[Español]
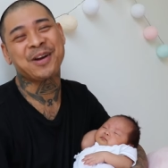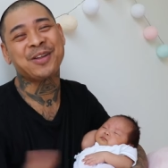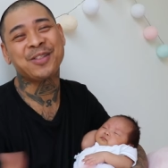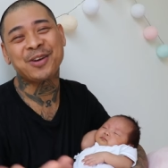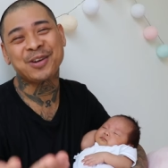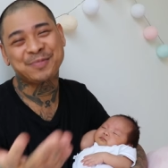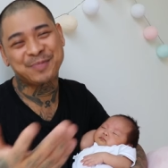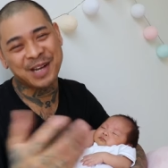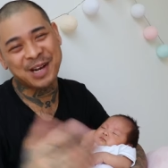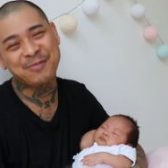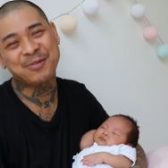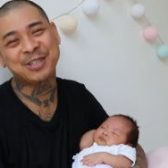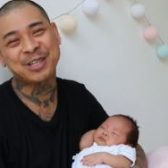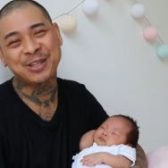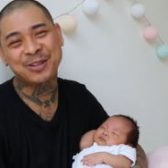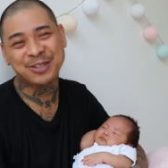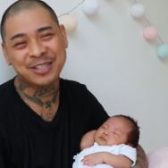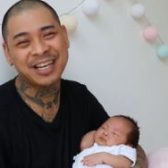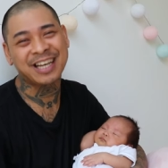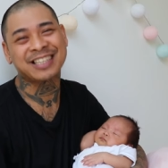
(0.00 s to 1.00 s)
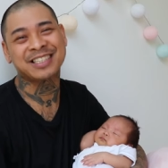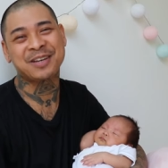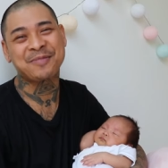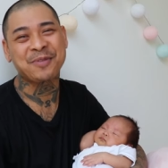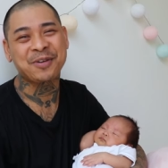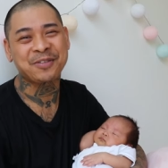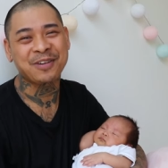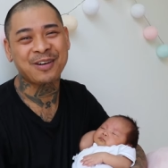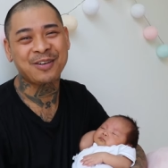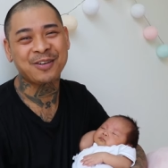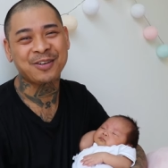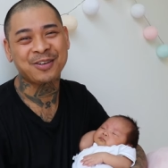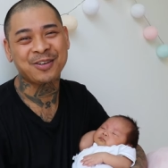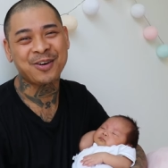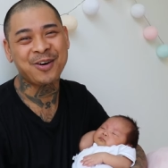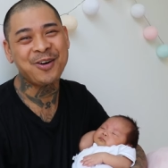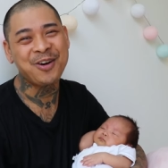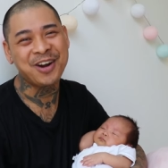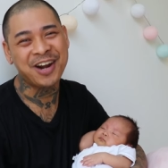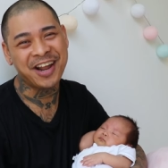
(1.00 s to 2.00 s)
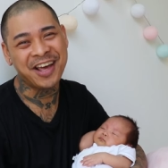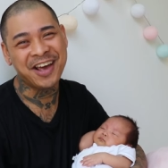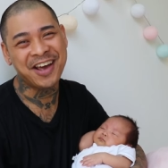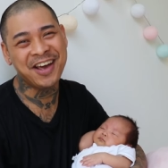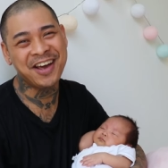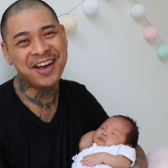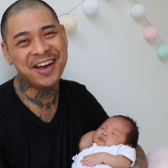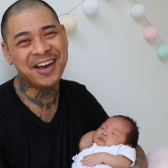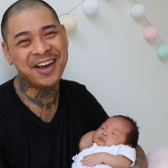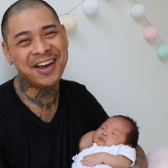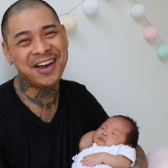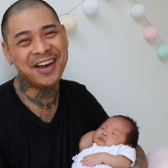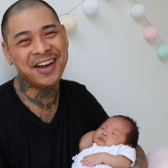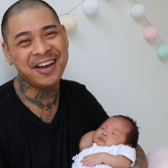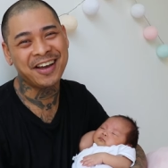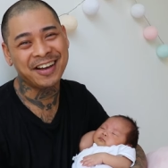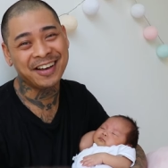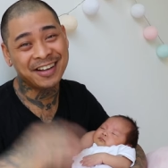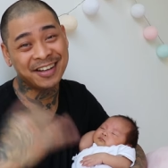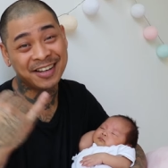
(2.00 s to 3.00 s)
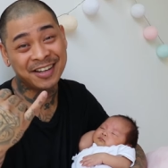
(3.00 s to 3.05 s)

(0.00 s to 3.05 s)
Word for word: Pero no, esperemos que no sea así, por favor. ¡Ole!